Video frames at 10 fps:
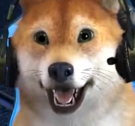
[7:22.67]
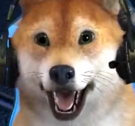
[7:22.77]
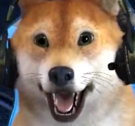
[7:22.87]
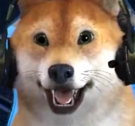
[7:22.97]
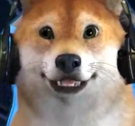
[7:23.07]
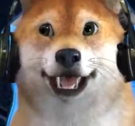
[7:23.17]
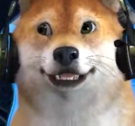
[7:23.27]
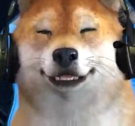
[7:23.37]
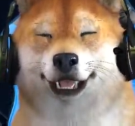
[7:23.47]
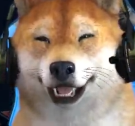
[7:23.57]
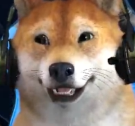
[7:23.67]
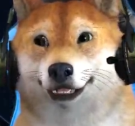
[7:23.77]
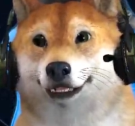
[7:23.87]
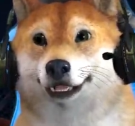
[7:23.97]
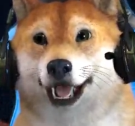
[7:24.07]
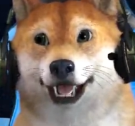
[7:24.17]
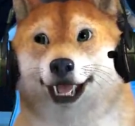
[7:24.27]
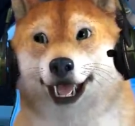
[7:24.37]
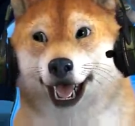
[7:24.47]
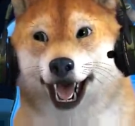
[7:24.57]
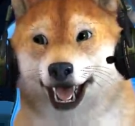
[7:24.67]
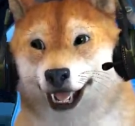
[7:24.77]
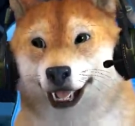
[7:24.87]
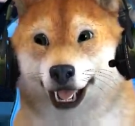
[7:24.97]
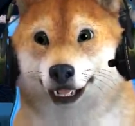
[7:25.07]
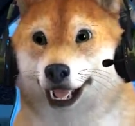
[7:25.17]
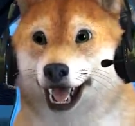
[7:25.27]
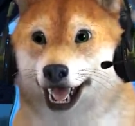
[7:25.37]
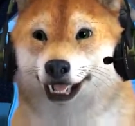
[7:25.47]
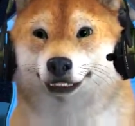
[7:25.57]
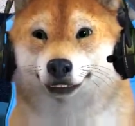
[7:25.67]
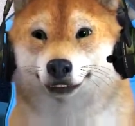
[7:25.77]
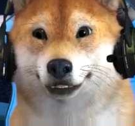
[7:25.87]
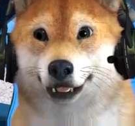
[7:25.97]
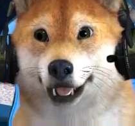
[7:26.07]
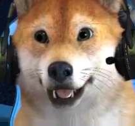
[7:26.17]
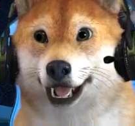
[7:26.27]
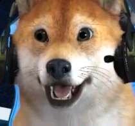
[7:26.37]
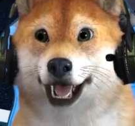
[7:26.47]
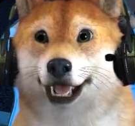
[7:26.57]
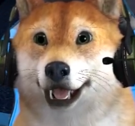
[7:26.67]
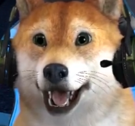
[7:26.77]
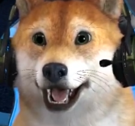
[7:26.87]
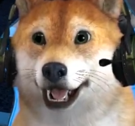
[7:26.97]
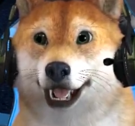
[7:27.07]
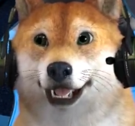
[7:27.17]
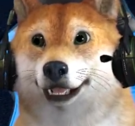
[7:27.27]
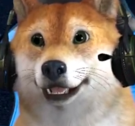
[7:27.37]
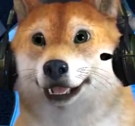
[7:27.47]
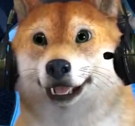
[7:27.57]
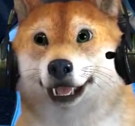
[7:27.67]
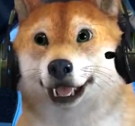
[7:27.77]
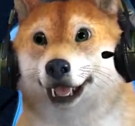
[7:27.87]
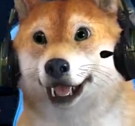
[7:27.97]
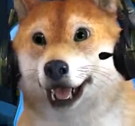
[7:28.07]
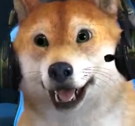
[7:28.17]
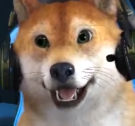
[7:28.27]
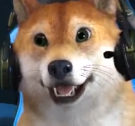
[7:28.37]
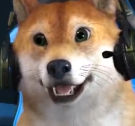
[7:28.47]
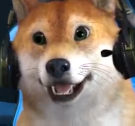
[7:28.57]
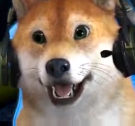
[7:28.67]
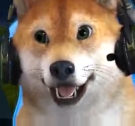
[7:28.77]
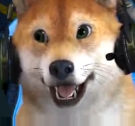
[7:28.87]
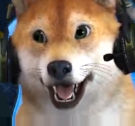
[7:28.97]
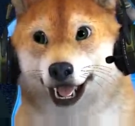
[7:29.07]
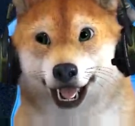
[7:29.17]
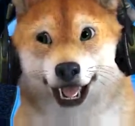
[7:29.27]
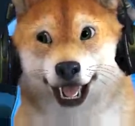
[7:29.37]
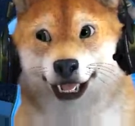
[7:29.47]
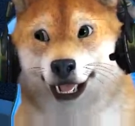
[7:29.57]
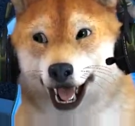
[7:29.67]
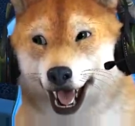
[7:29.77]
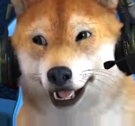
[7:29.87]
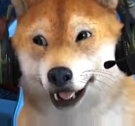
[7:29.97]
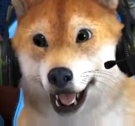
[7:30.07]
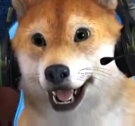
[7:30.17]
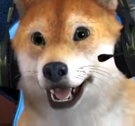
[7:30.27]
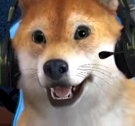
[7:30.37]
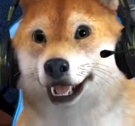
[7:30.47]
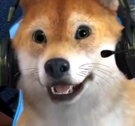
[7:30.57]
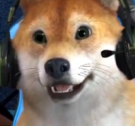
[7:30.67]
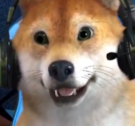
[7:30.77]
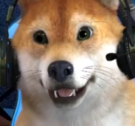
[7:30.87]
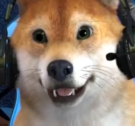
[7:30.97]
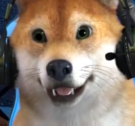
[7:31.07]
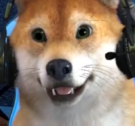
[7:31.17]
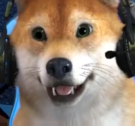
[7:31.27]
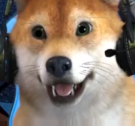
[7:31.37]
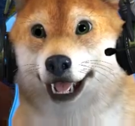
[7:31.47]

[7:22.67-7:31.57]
Ach, warte mal, wir sind da an einer großen Station, ich verstehe. Muss man hier rüber pinkeln. So, ich muss, glaube ich, hier muss ich reinwuppeln, genau. Schauen wir